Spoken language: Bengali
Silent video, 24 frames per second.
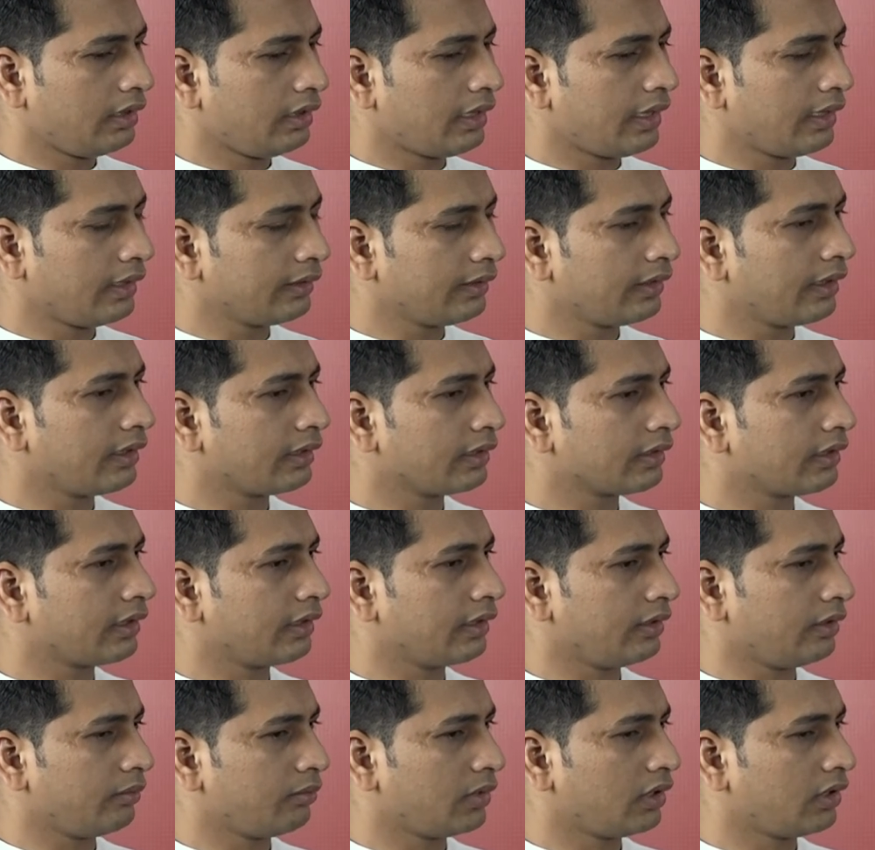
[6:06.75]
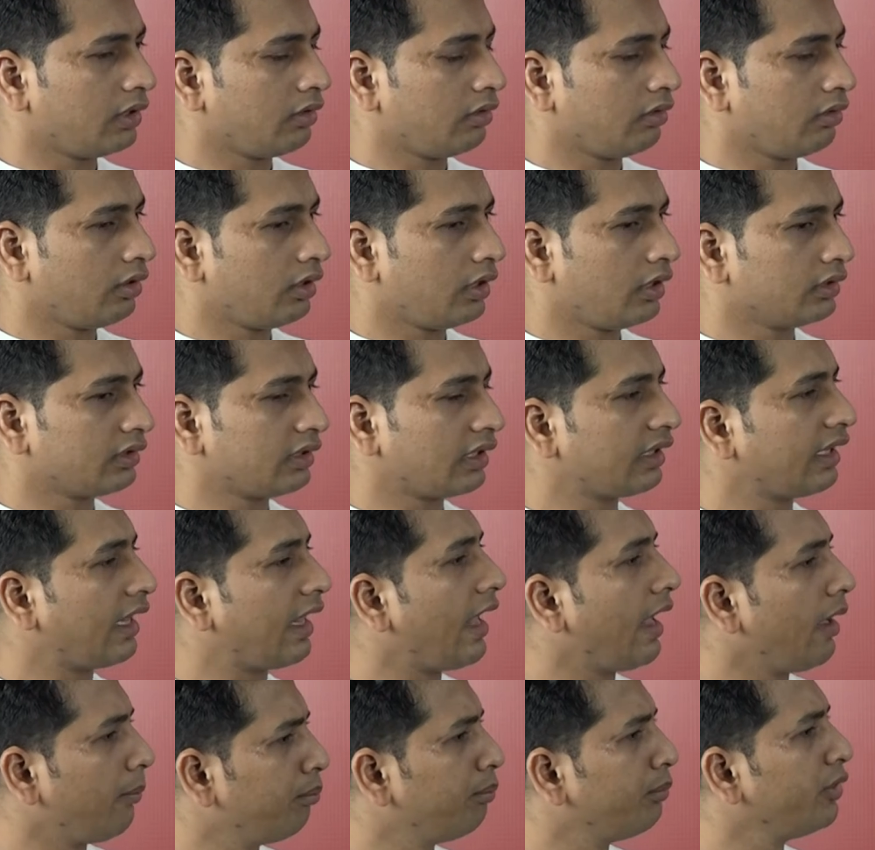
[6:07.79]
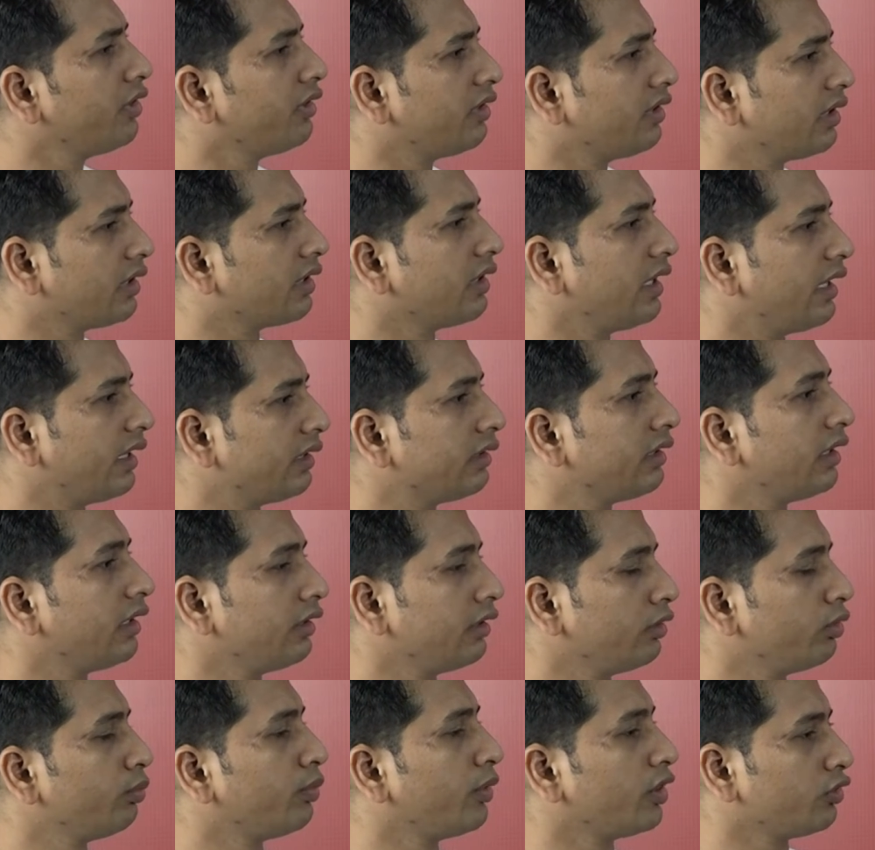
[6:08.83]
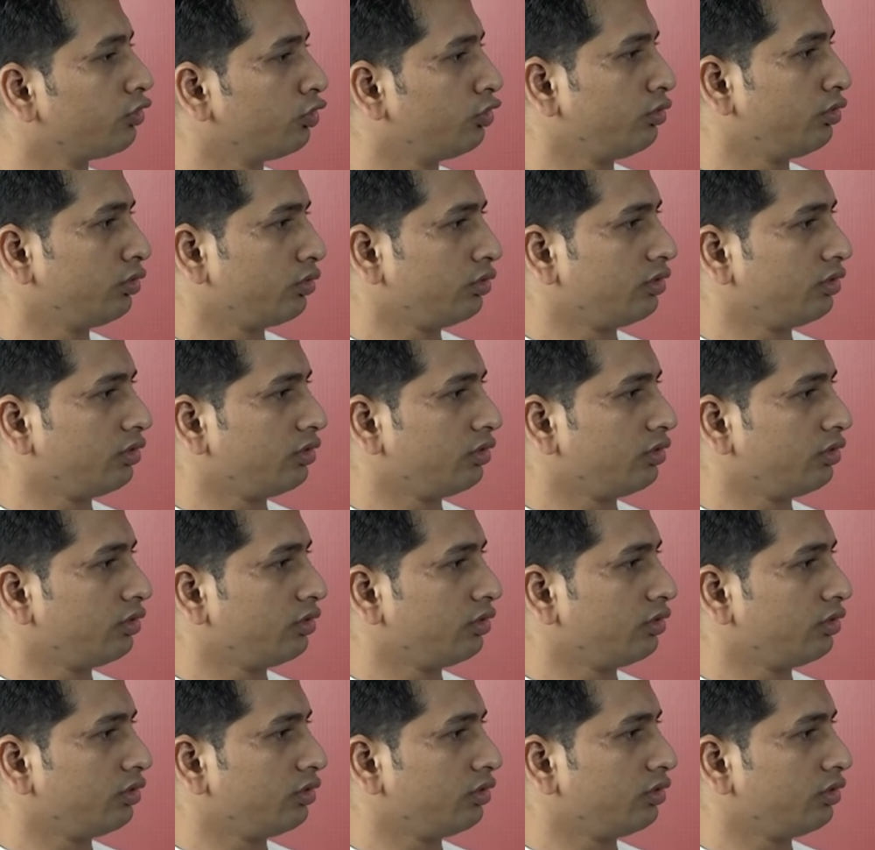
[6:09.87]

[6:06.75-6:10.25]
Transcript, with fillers: লেনদেনকে মানে তাদের অ্যাপ ভিত্তিক লেনদেনে রূপান্তরিত